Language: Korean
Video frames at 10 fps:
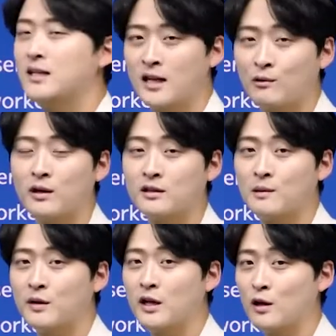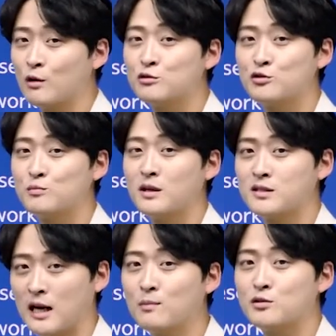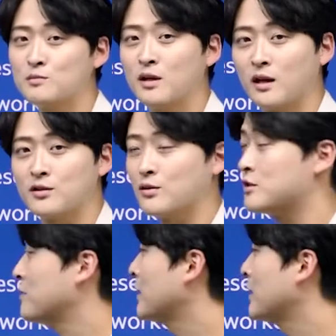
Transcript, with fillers: 있냐라고 했기 때문에 영수증만 잘 보시면 되겠죠. 그래서